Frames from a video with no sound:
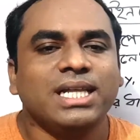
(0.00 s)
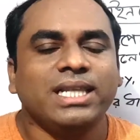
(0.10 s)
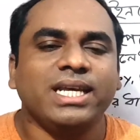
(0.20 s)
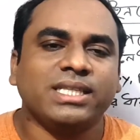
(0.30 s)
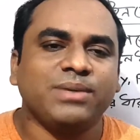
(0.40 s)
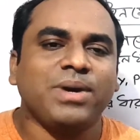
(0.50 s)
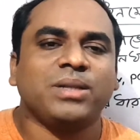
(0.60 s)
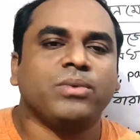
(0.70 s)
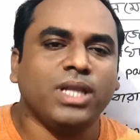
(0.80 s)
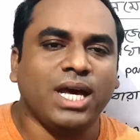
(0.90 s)
লিখতে
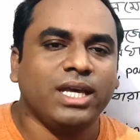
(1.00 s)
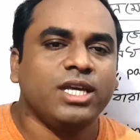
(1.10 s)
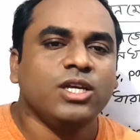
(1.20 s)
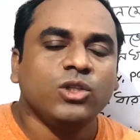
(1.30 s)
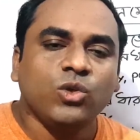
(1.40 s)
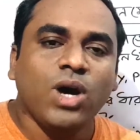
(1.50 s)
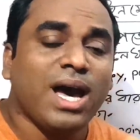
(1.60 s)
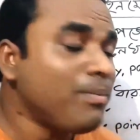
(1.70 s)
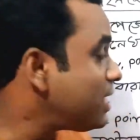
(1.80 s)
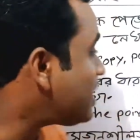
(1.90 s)
পারবো না তো আমরা